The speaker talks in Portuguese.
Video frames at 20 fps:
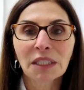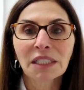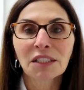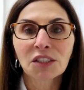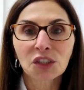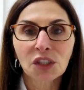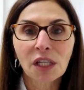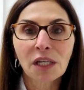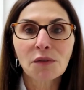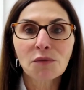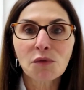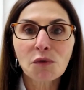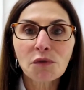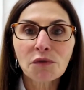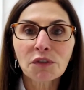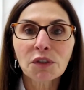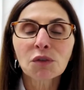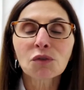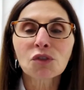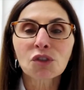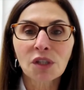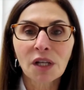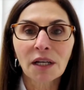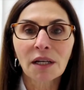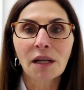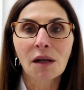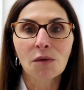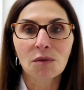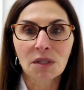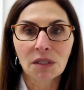estar envolvidos na
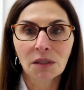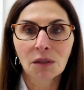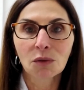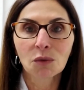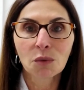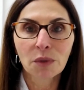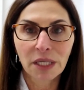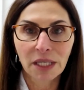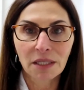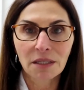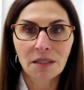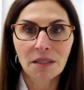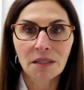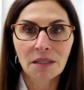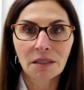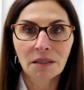causa da doença.